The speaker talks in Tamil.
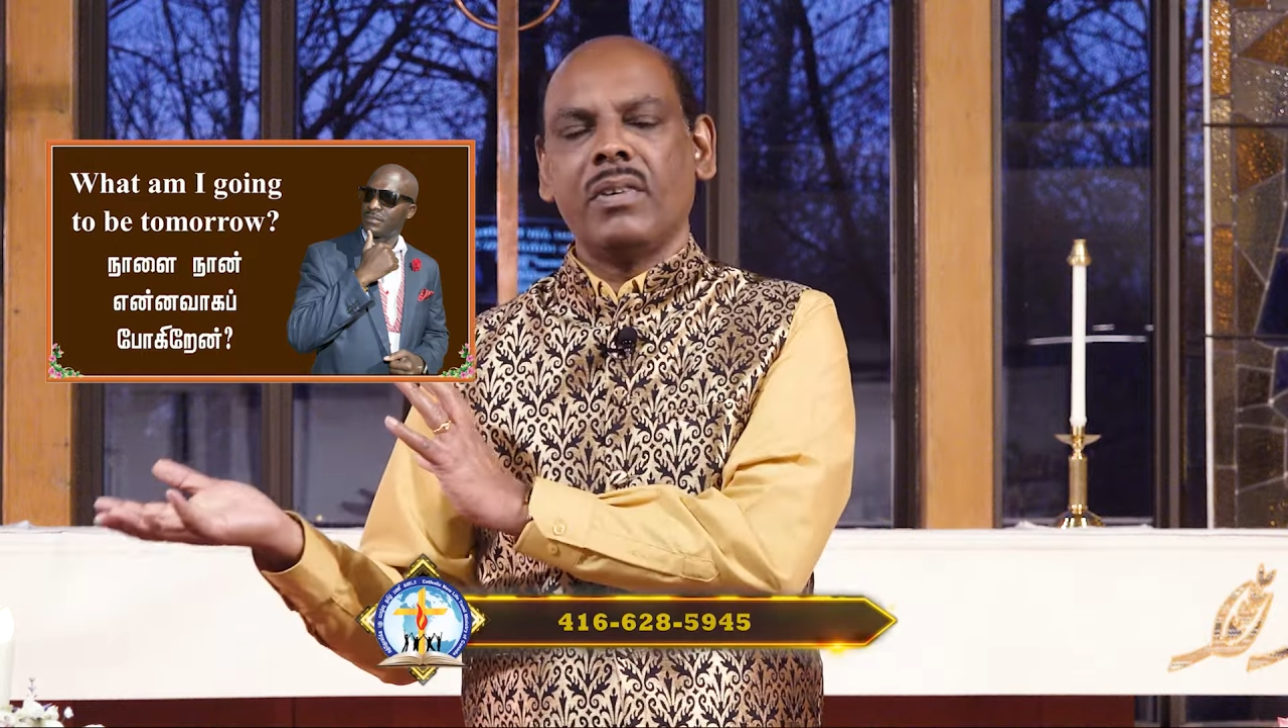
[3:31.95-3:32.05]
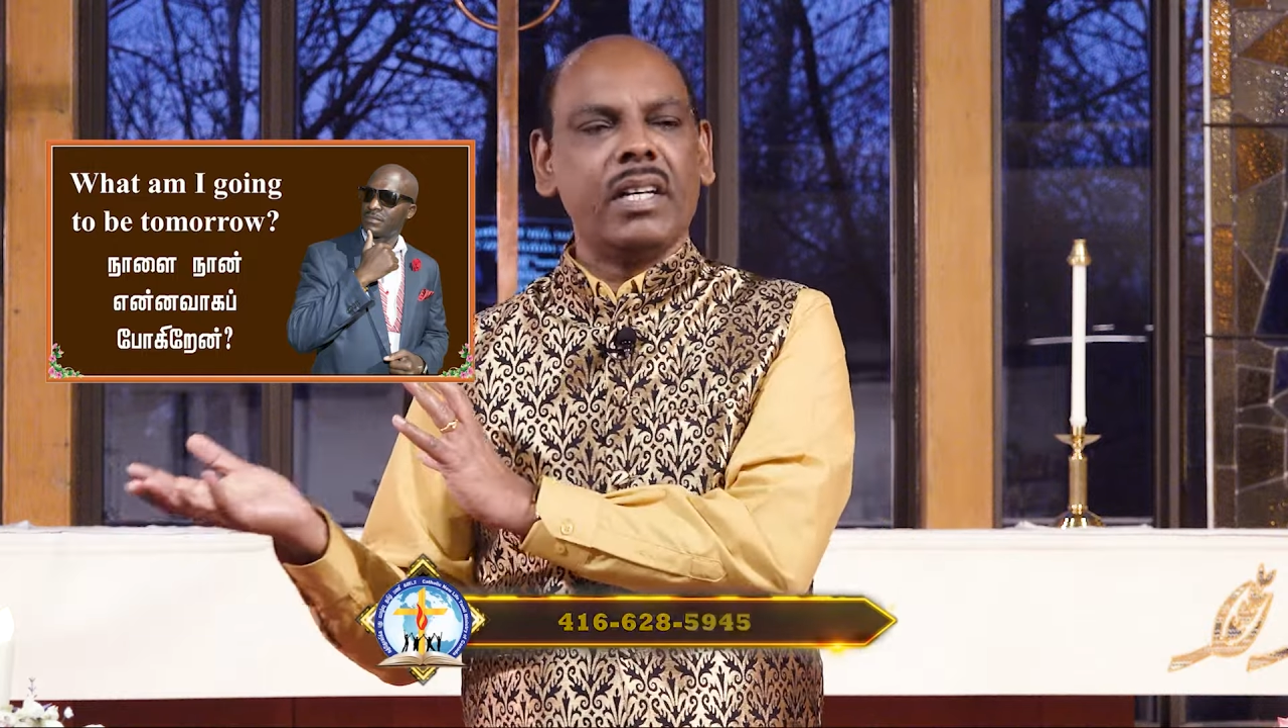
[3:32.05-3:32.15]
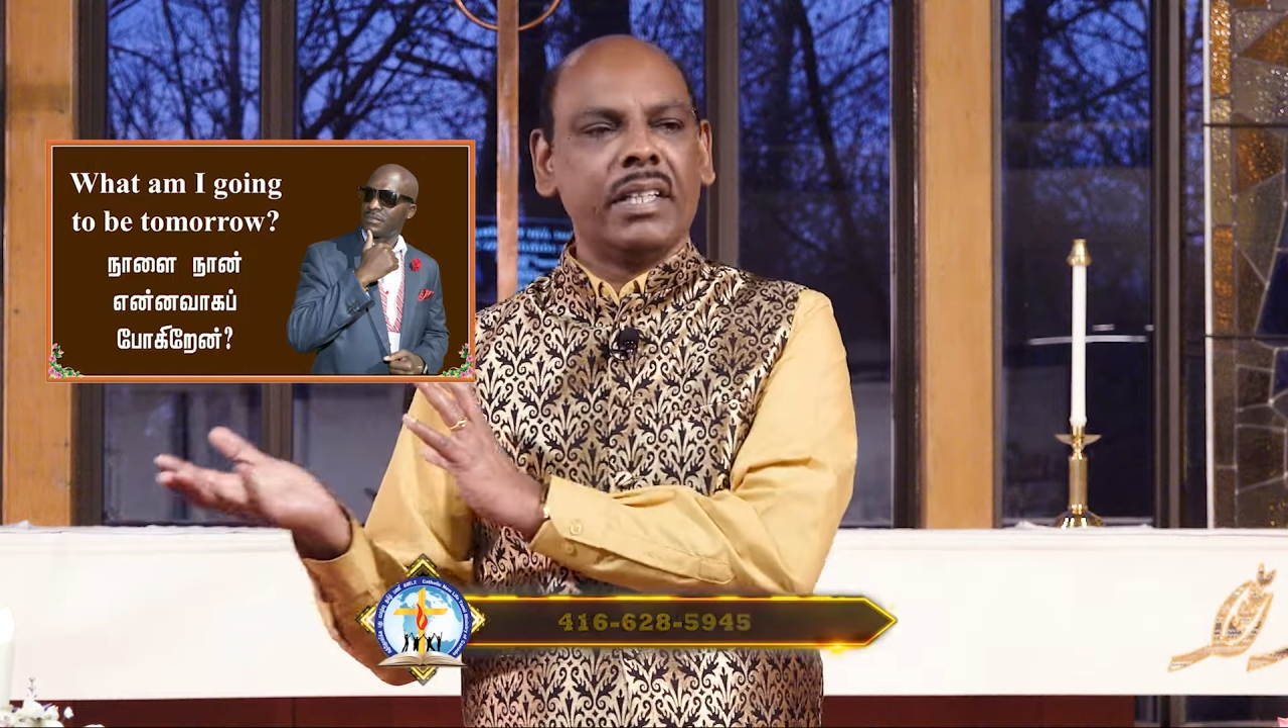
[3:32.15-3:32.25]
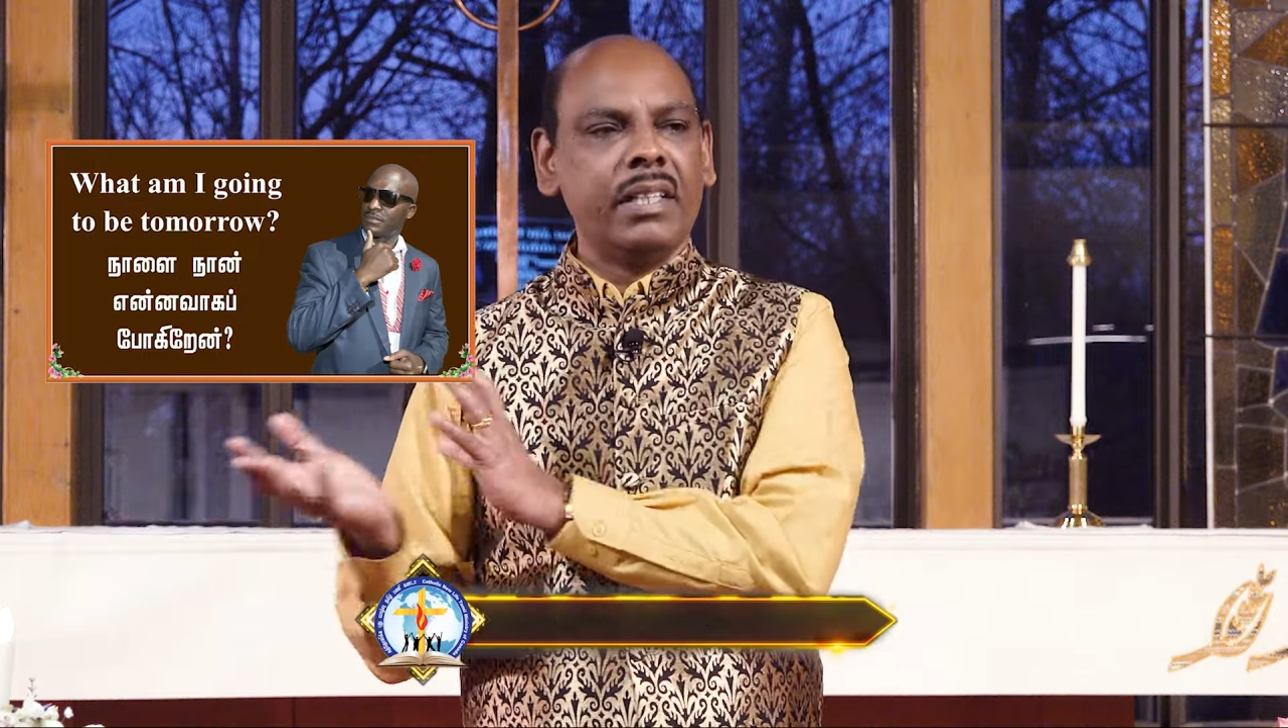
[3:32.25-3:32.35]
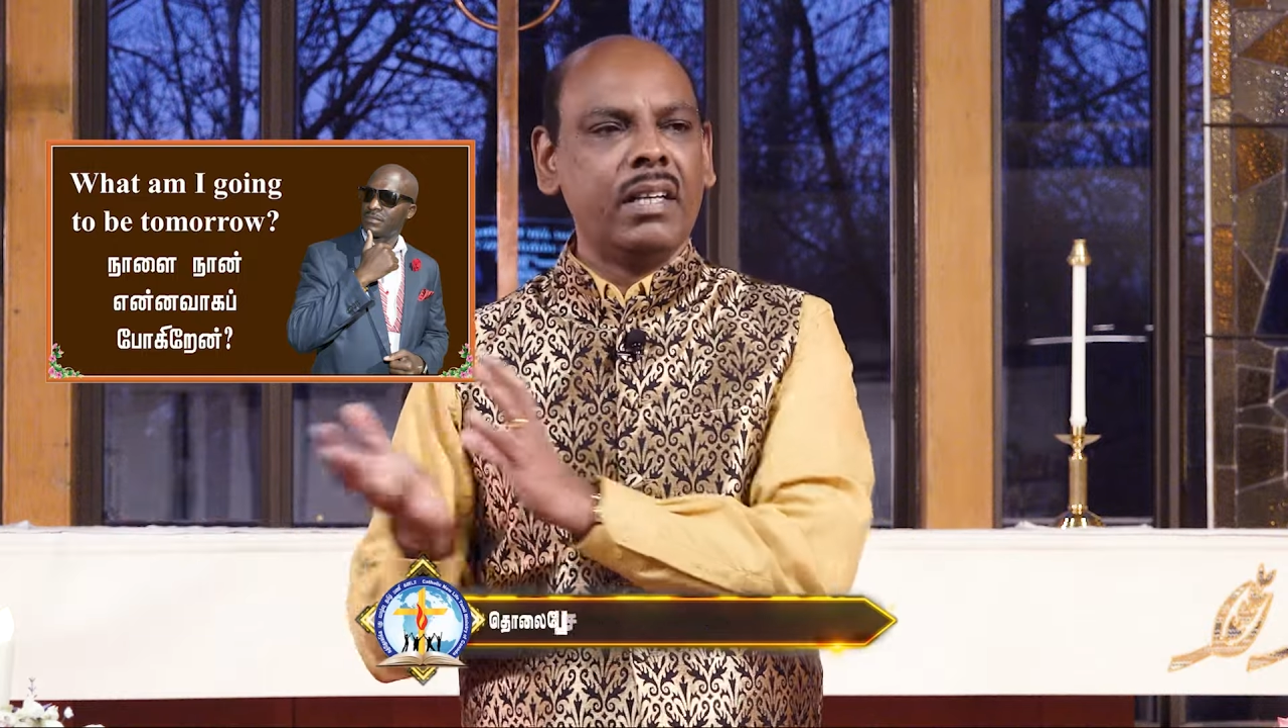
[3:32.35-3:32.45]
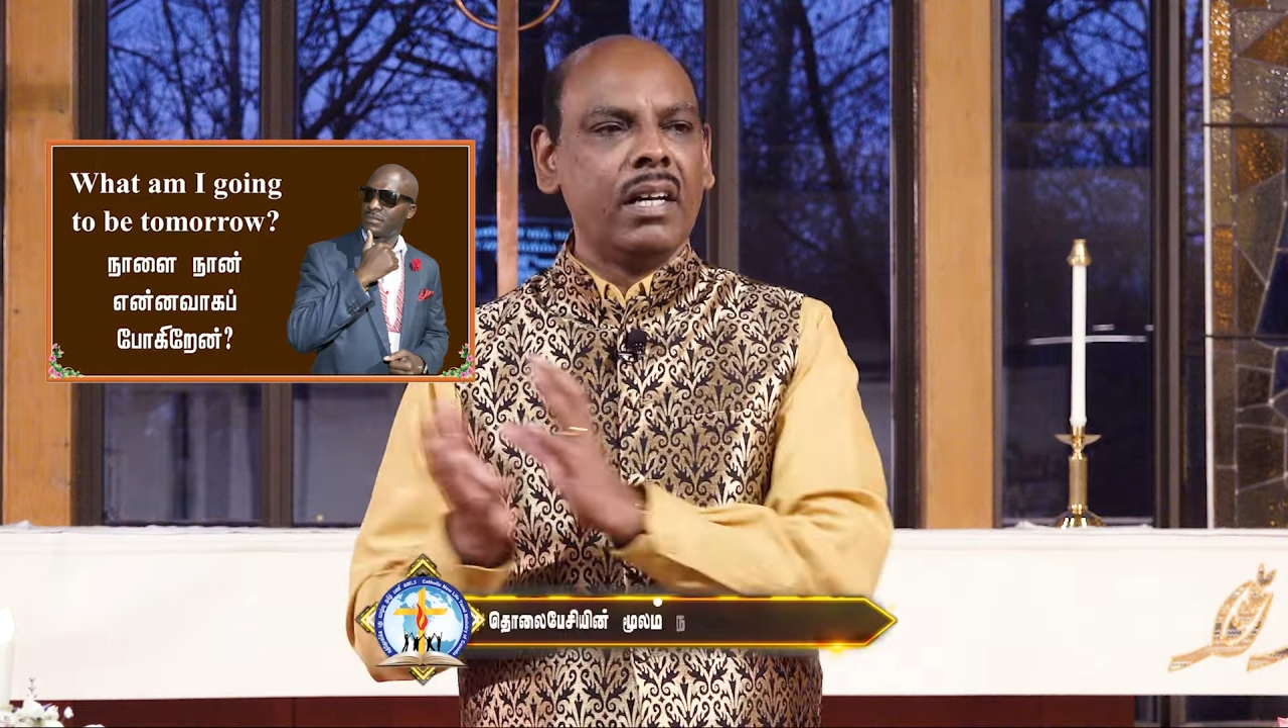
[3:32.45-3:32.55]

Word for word: வேறு